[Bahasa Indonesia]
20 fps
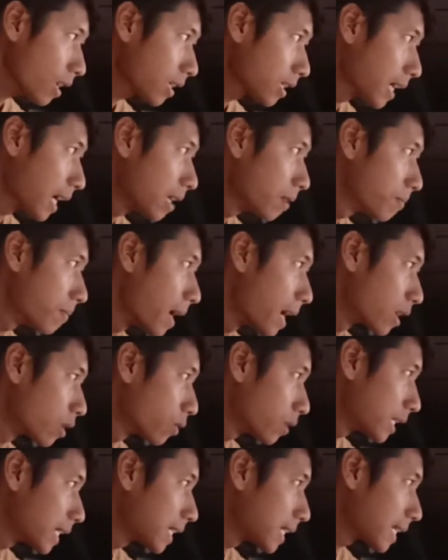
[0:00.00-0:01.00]
dan
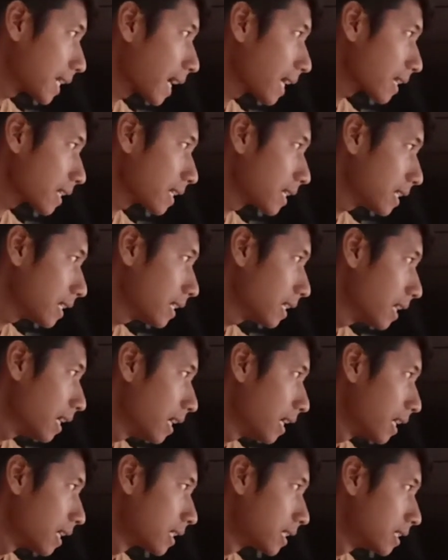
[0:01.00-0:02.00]
baru ini nanti
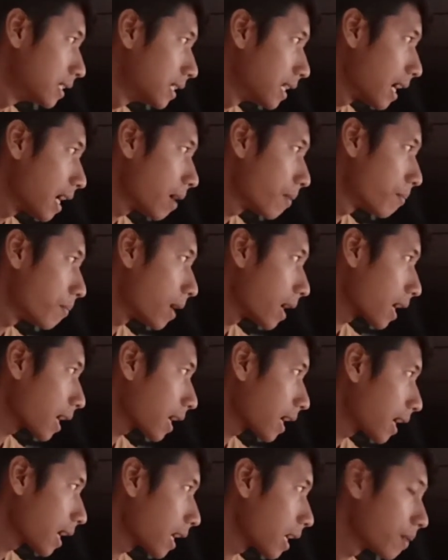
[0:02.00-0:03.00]
dia
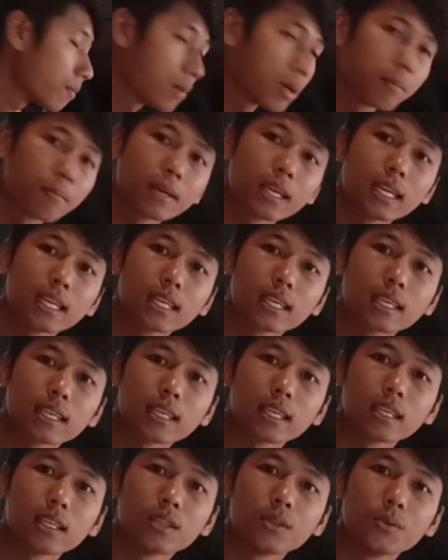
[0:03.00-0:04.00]
bakal
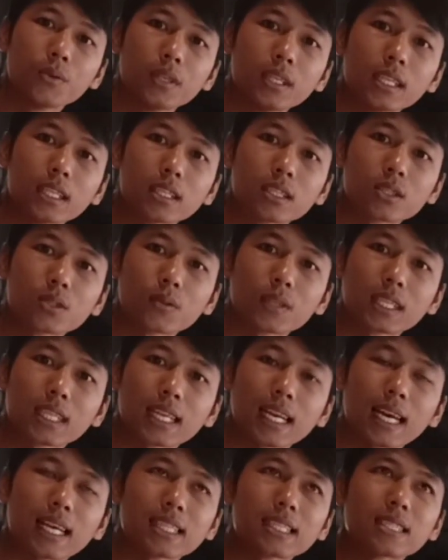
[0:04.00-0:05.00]
memiliki unit suite
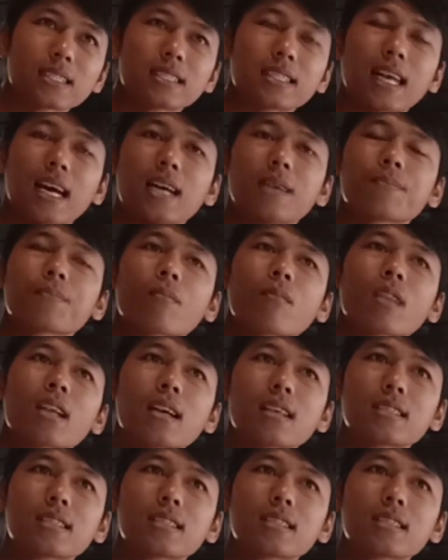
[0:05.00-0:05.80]
class nah